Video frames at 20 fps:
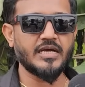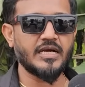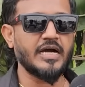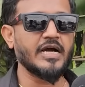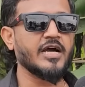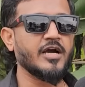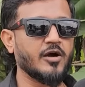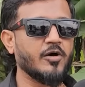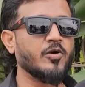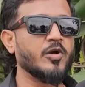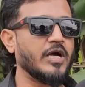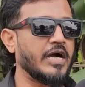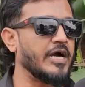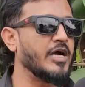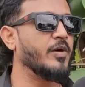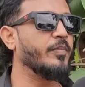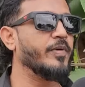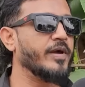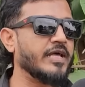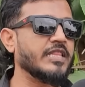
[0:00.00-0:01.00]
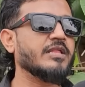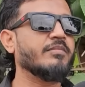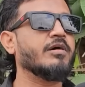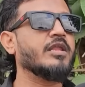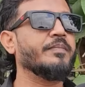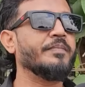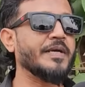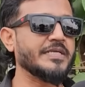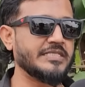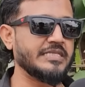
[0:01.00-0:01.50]
அங்கே கொண்டு அங்கே போய் அந்த
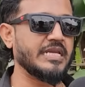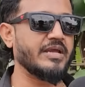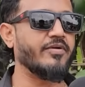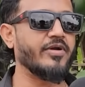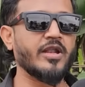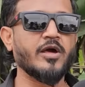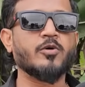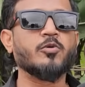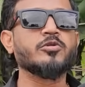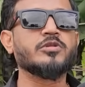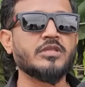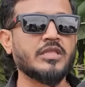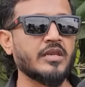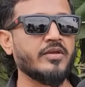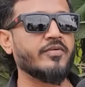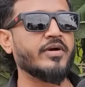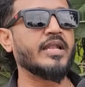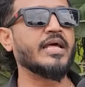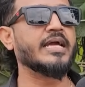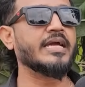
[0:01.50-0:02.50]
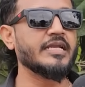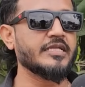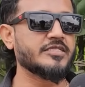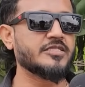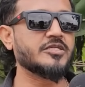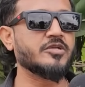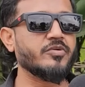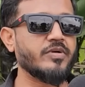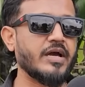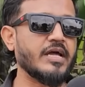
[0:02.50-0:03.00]
மாதிரி பேசியிருக்க வேணாம் குத்திடுவேன் நான்
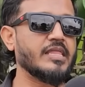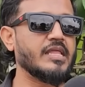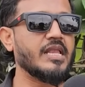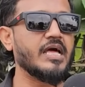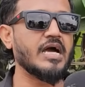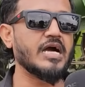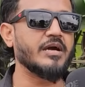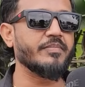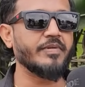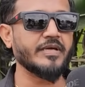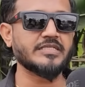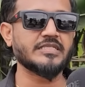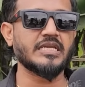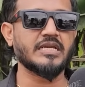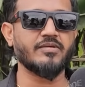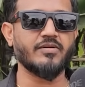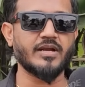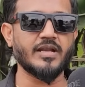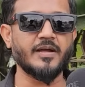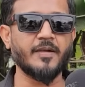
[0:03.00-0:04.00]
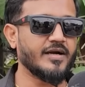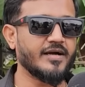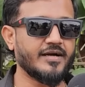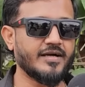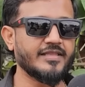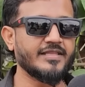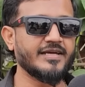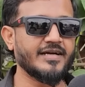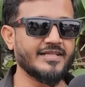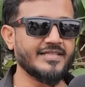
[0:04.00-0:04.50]
கிழிச்சிருவேன் அதெல்லாம் அங்கே பேசியிருக்க வேணாம்
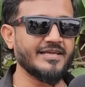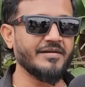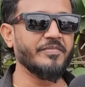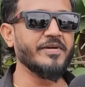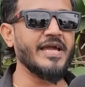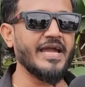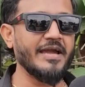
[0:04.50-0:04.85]
அது அது எப்படி